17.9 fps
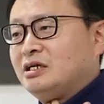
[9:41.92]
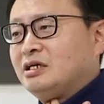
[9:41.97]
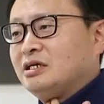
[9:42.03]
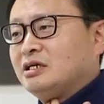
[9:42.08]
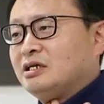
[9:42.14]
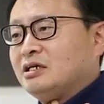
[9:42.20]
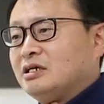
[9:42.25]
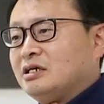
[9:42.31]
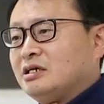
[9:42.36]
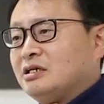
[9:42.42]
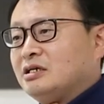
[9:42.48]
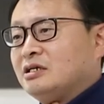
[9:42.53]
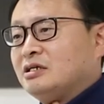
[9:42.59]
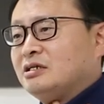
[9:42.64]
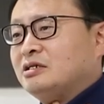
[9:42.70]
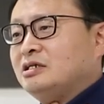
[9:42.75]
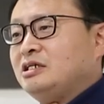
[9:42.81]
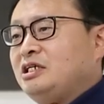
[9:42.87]

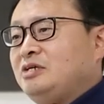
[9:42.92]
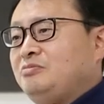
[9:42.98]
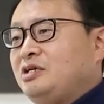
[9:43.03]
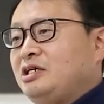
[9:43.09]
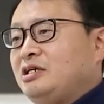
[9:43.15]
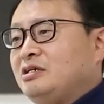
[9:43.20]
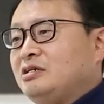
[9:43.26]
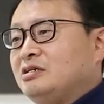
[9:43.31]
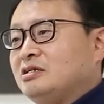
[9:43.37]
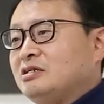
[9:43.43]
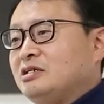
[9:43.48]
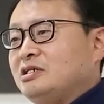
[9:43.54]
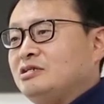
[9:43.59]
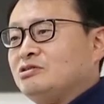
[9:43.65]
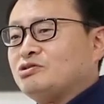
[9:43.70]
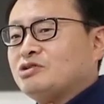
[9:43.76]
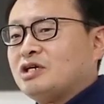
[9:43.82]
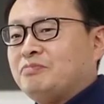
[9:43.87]
어, 의미 있는
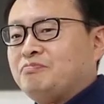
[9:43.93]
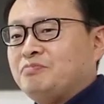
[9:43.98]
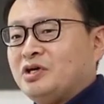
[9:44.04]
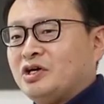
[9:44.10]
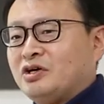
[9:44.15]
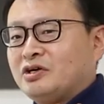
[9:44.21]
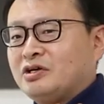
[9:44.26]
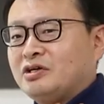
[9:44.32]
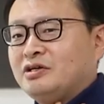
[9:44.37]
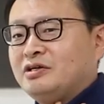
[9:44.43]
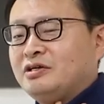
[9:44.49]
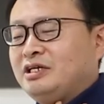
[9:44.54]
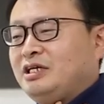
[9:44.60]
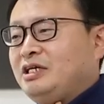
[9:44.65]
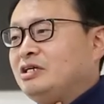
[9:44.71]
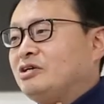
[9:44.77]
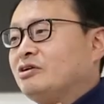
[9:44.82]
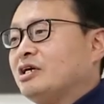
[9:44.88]
인수합병이
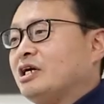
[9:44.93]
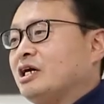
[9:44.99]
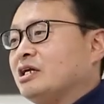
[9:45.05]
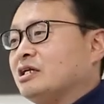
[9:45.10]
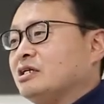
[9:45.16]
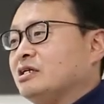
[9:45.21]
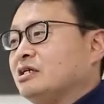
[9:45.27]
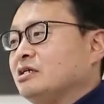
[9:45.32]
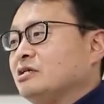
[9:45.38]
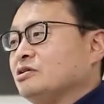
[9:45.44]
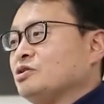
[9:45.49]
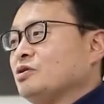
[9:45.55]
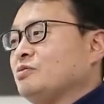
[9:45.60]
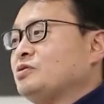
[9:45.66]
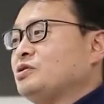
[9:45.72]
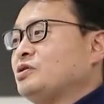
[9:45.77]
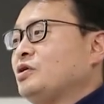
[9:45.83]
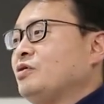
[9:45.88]
일어난
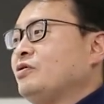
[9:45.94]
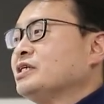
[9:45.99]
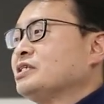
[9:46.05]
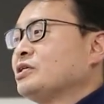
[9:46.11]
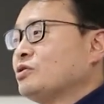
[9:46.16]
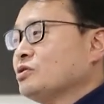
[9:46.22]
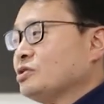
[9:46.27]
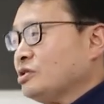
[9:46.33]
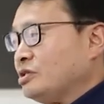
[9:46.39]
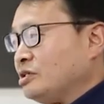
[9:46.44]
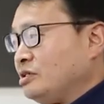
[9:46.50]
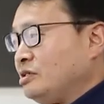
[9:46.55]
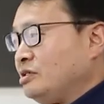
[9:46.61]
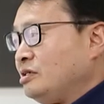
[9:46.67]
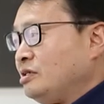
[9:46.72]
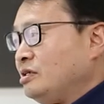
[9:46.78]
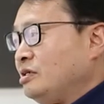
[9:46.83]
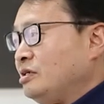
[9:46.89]
소프트웨어 회사로서는
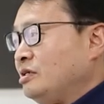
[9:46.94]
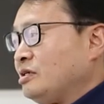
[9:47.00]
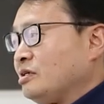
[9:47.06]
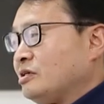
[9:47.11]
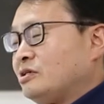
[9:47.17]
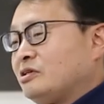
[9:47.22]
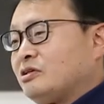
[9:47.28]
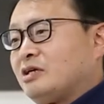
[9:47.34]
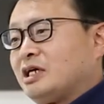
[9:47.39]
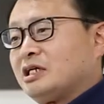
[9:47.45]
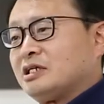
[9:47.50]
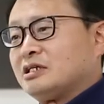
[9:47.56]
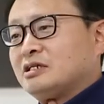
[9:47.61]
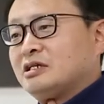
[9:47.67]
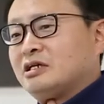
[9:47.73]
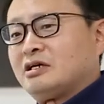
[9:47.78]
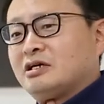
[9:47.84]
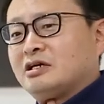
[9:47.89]

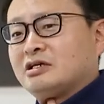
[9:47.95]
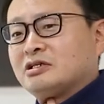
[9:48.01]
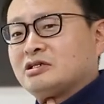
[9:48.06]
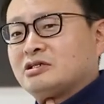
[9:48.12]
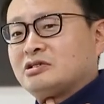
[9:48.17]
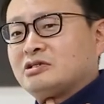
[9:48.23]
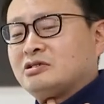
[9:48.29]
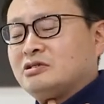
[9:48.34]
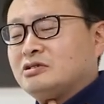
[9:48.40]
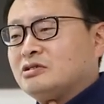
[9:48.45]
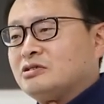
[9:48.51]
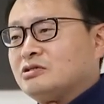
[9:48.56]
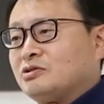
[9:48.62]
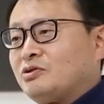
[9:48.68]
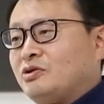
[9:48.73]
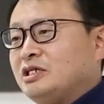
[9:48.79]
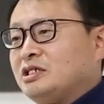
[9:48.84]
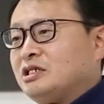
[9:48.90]
그러한 어,
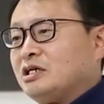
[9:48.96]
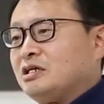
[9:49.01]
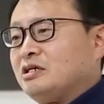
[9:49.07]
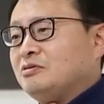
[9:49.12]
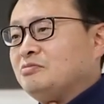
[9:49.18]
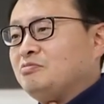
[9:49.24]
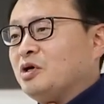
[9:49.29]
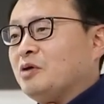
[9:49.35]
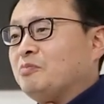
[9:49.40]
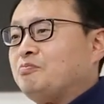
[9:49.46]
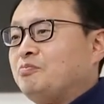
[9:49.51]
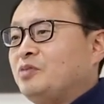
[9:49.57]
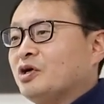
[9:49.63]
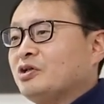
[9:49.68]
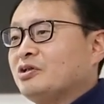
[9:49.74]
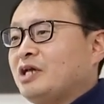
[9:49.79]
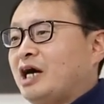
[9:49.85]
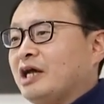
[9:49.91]
음, 굉장히
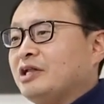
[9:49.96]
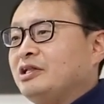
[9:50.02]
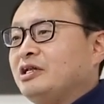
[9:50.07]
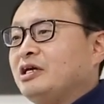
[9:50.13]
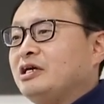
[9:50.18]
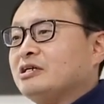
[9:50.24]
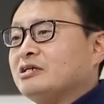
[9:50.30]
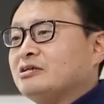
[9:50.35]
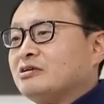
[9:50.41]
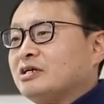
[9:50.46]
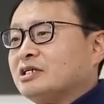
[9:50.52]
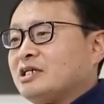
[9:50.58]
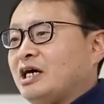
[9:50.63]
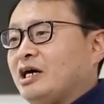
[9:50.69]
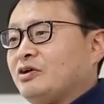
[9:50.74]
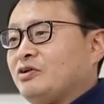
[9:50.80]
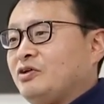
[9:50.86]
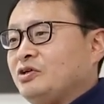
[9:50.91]
몇몇 되는 그러한
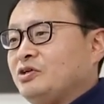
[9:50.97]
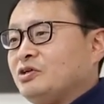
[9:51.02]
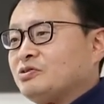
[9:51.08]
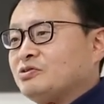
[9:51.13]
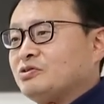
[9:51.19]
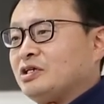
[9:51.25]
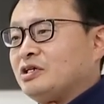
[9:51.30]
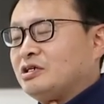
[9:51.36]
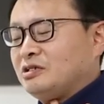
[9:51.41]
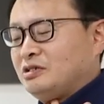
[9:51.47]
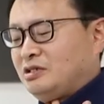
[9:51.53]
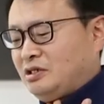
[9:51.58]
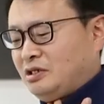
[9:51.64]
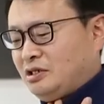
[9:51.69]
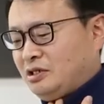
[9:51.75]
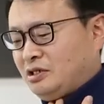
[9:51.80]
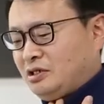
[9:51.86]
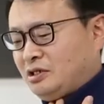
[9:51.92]
사건이었고요.
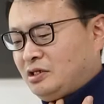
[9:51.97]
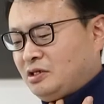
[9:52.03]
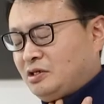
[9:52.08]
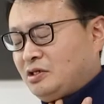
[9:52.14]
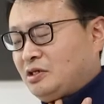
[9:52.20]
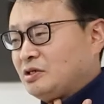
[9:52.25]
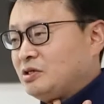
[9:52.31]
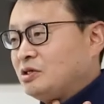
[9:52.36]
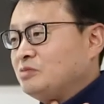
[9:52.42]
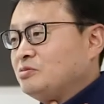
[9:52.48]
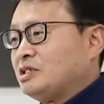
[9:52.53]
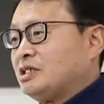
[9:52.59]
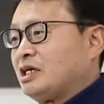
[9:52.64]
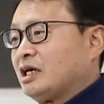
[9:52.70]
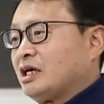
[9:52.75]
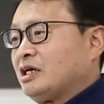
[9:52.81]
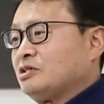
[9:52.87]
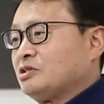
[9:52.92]
그러면
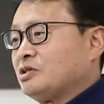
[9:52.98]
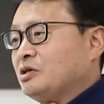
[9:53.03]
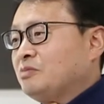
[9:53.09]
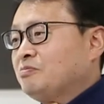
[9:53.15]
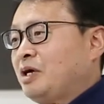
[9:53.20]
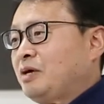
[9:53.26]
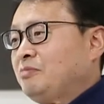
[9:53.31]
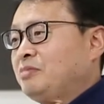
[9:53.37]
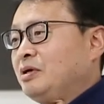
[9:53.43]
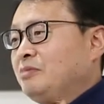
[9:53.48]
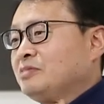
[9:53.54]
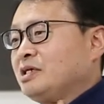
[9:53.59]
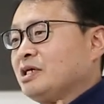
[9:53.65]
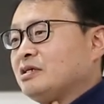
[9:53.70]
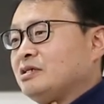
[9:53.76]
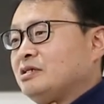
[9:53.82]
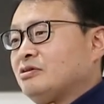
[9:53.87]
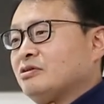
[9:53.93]
제가 있었던
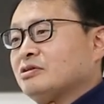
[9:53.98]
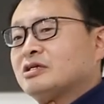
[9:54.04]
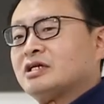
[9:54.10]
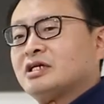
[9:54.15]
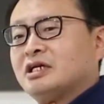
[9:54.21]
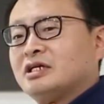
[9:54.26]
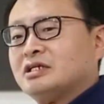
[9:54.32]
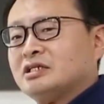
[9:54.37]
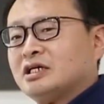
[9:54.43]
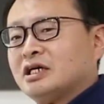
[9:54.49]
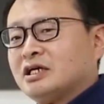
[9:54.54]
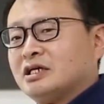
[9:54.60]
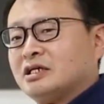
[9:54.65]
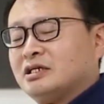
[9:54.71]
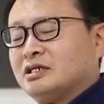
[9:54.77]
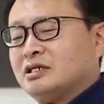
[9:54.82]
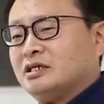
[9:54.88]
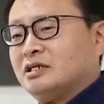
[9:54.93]
팜팜테크는 어떻게 됐느냐?
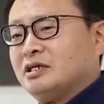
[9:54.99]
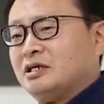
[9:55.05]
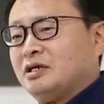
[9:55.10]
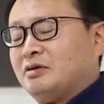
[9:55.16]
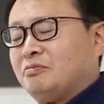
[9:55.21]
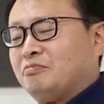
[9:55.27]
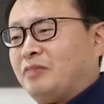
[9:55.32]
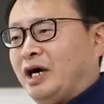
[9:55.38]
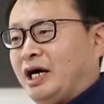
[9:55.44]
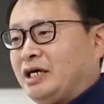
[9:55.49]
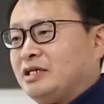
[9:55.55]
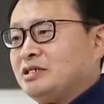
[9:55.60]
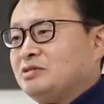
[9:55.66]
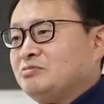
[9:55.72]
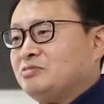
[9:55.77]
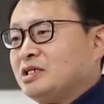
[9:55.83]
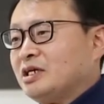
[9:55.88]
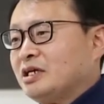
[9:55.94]

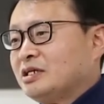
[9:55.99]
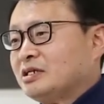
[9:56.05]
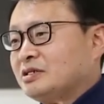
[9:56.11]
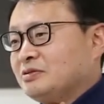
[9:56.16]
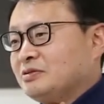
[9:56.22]
망했습니다.